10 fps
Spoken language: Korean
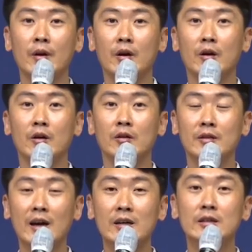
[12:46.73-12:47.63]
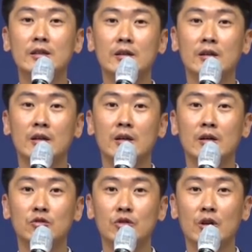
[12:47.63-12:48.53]
어, 땅을
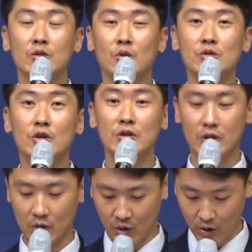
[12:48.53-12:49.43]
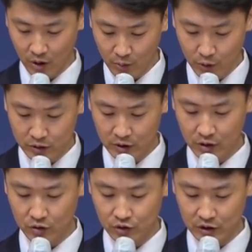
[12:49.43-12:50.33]
주님께서 온전히
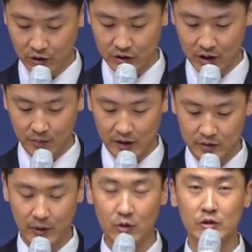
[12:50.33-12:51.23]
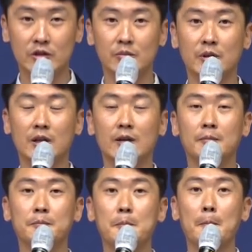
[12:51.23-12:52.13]
회복시켜 주실 것이라 말씀하고 있습니다.
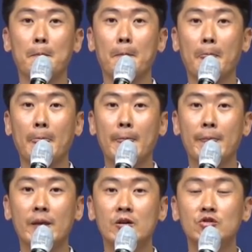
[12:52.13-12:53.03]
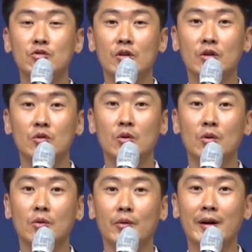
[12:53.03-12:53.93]
그
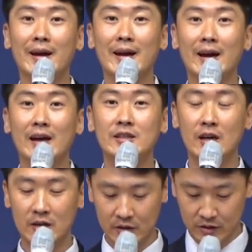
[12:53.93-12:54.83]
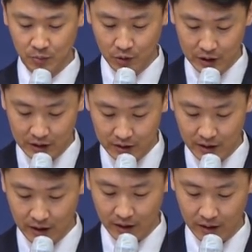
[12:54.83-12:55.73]
중에서도 가장 큰 복이
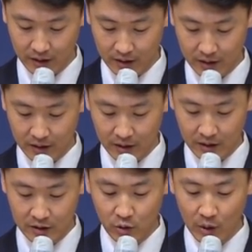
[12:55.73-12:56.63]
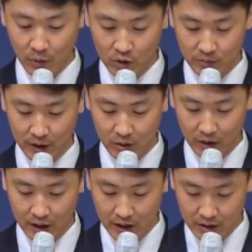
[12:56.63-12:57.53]
있는데 그 회복은 바로
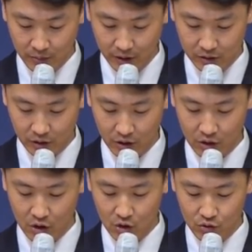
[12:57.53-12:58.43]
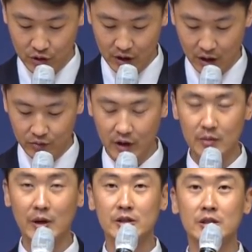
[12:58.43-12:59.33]
하나님께서 우리 가운데
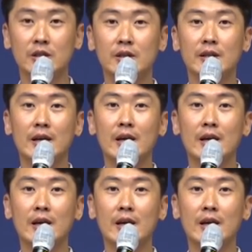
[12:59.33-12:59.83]
임하시는